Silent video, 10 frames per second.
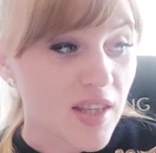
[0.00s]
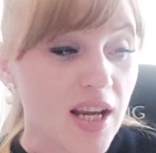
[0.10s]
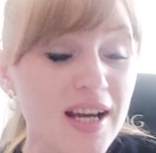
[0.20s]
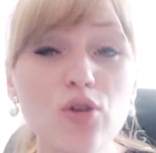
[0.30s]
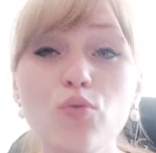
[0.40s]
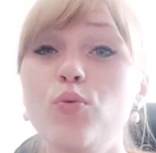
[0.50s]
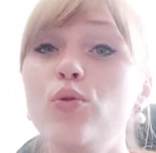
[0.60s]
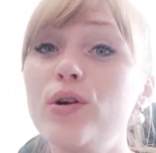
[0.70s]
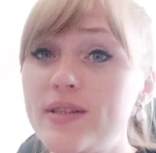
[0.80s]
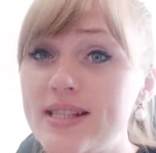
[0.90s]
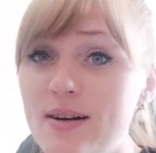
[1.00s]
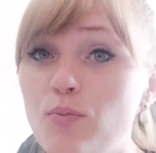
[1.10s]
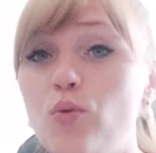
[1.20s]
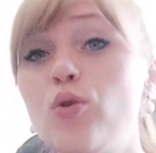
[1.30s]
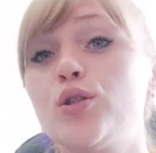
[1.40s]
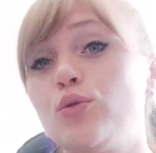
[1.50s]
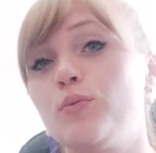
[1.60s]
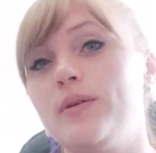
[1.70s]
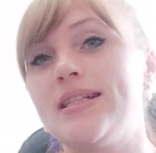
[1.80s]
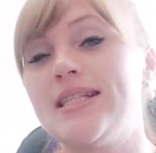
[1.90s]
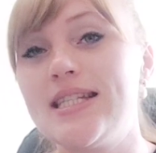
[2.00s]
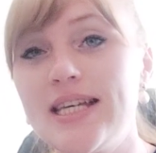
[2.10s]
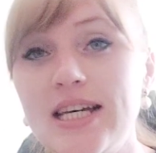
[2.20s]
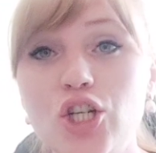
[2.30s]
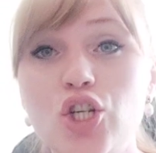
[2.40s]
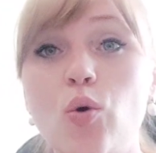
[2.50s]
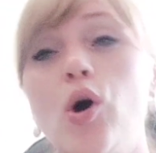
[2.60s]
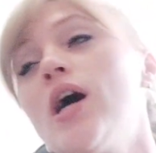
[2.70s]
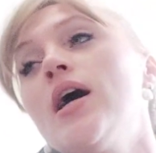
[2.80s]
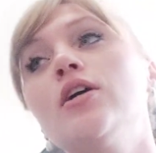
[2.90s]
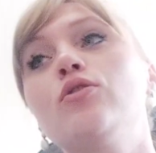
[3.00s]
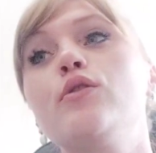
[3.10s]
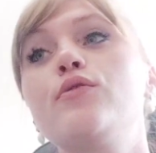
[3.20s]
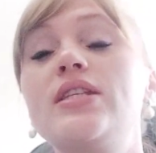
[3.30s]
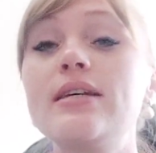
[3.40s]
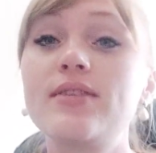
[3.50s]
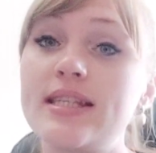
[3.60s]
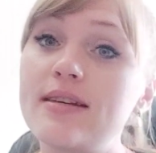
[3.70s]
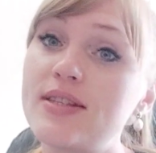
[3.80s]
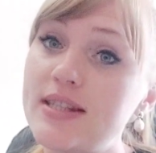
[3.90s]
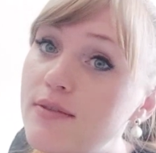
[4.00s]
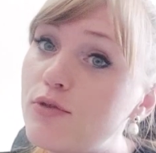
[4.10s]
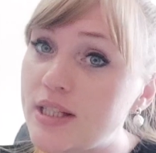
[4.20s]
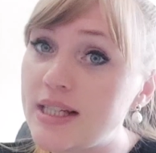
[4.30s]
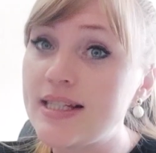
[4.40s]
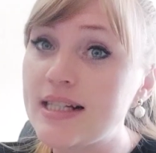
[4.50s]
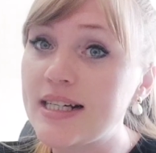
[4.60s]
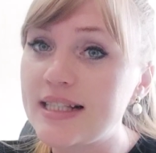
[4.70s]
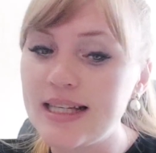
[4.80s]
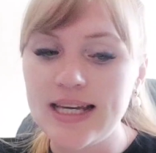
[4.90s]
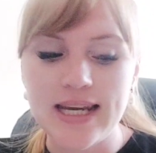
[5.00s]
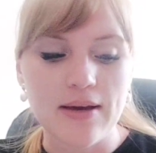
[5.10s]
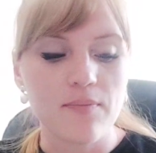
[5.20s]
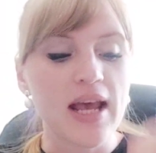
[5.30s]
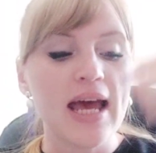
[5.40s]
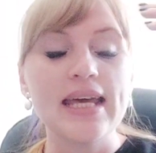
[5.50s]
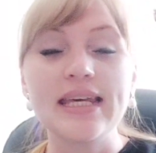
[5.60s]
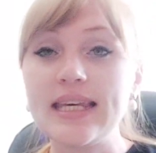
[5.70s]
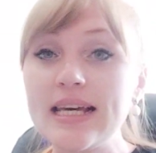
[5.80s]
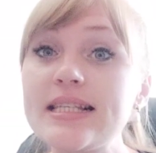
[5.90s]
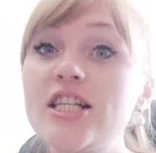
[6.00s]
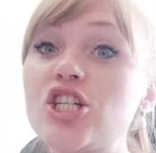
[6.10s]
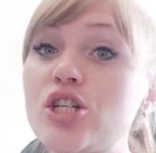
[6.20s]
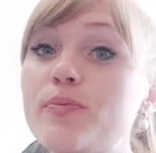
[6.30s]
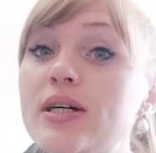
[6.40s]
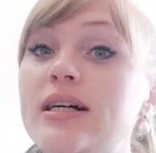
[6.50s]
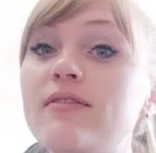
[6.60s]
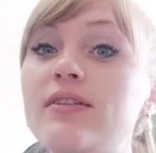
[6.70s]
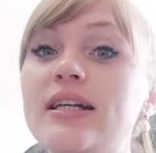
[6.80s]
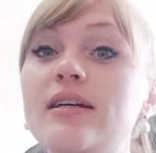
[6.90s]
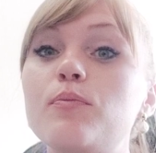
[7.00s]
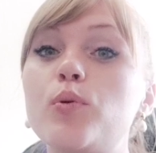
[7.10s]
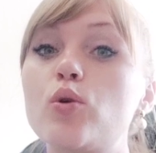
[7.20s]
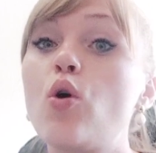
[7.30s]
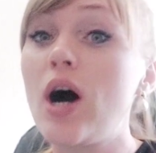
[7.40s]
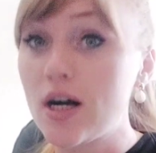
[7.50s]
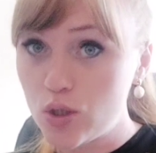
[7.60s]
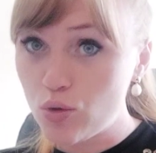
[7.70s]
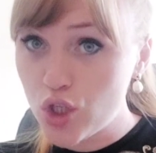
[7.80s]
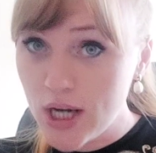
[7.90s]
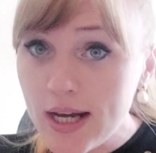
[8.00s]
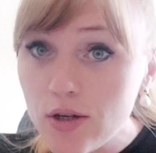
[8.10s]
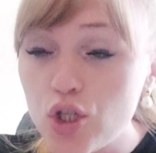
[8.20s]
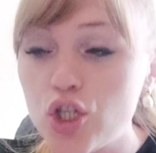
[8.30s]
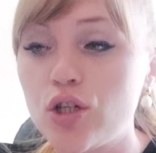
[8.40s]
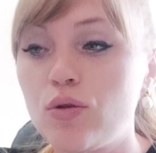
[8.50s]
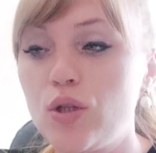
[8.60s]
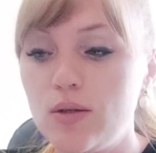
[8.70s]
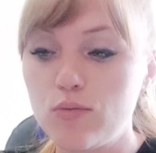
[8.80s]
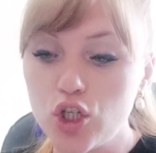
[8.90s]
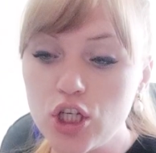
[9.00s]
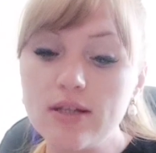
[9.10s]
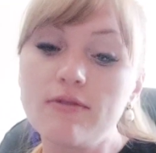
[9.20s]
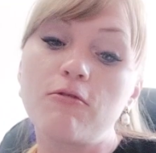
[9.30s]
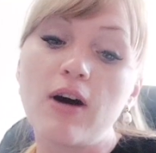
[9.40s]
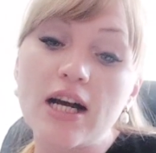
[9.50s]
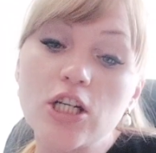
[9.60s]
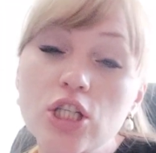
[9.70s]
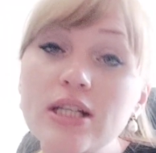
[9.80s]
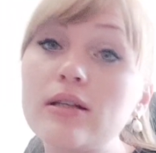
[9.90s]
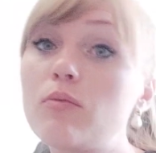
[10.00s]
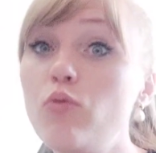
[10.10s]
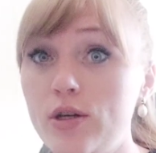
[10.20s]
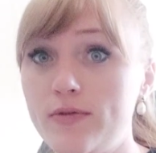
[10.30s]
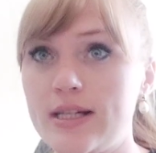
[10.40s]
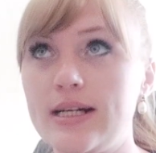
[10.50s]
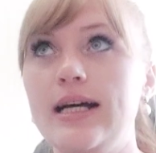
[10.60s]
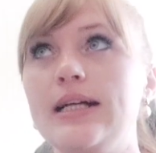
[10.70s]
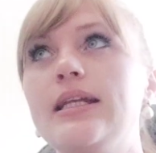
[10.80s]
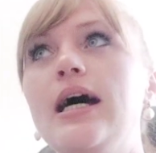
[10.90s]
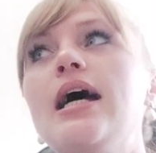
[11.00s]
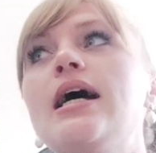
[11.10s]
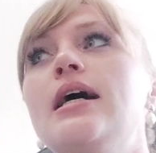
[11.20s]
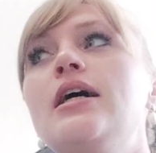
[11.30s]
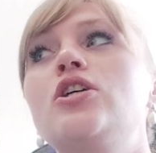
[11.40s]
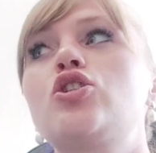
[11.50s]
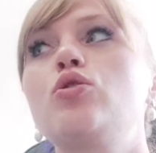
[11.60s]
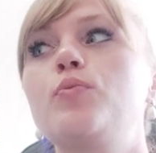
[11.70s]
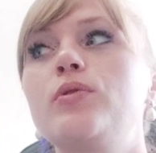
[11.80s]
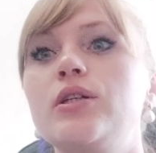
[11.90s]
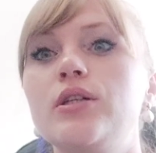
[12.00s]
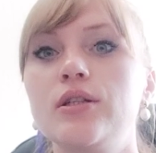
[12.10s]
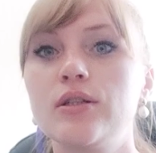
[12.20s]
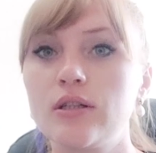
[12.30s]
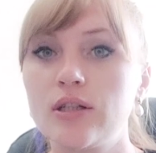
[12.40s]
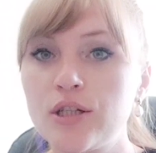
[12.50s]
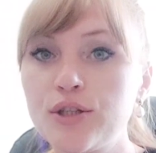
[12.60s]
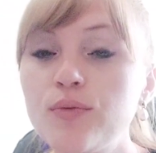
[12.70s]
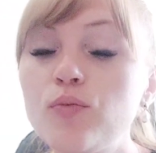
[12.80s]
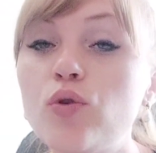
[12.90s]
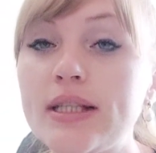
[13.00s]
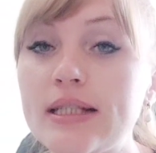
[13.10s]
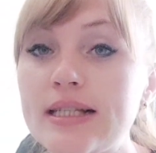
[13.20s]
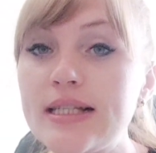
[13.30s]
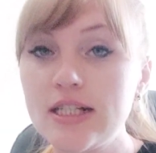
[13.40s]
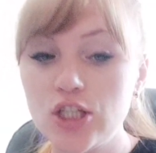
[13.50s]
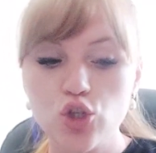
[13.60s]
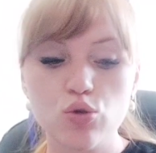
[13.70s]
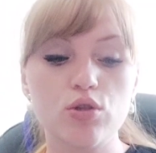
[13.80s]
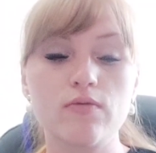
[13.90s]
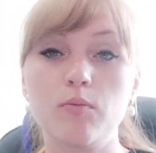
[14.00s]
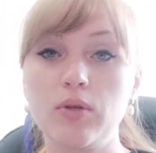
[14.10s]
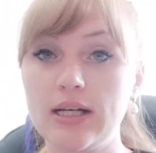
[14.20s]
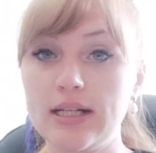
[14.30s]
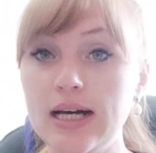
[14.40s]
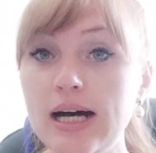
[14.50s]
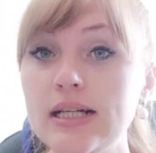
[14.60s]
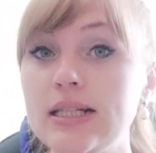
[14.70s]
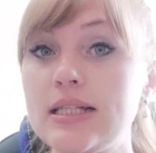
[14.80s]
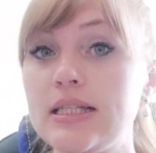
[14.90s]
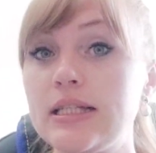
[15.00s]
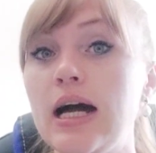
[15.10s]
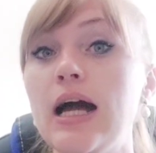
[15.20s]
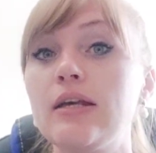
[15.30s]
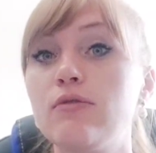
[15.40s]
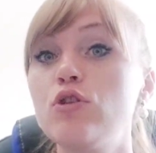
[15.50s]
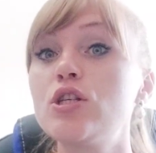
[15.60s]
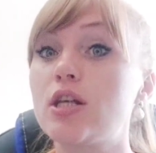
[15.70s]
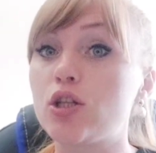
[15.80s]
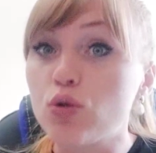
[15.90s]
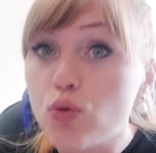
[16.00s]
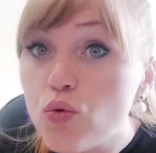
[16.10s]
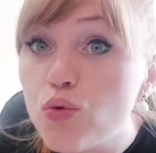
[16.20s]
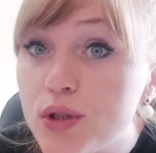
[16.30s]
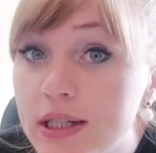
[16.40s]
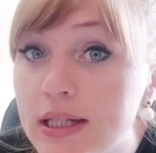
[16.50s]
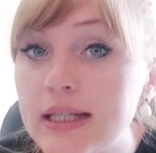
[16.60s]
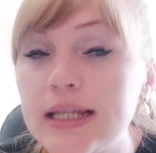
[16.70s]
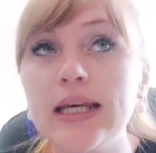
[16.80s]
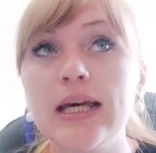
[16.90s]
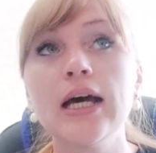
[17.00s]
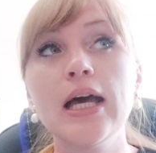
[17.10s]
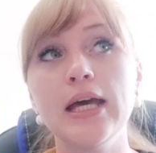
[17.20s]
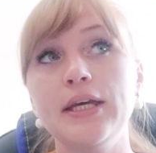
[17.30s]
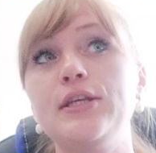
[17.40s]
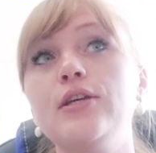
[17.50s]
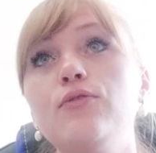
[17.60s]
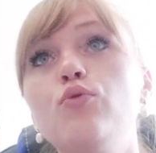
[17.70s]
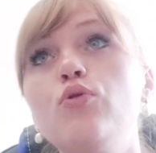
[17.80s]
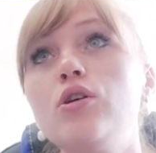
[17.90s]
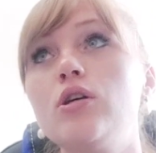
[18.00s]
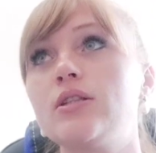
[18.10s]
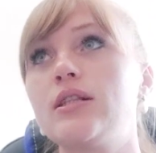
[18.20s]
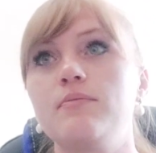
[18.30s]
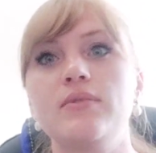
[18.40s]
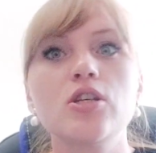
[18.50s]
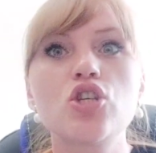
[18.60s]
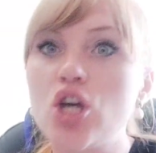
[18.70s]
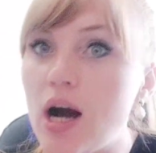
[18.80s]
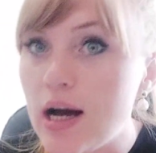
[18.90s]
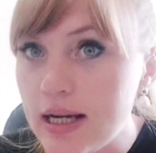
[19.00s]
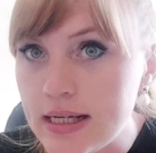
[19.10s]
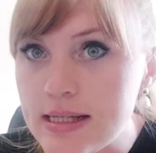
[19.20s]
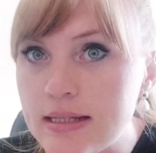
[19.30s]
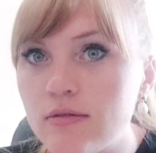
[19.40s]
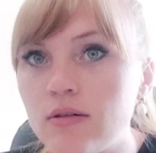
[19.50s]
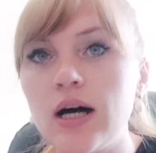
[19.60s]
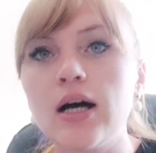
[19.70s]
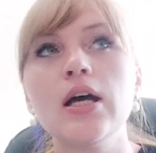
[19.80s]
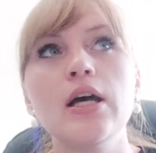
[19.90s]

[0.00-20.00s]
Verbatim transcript: любовь, заботу, поддержку, то есть все-все-все вот эти критерии. Если же мы говорим про окружающих, то для мужчины важно, на мой взгляд, да, чтобы к нему относились чувством благодарности, да, его сотрудники, его там начальство,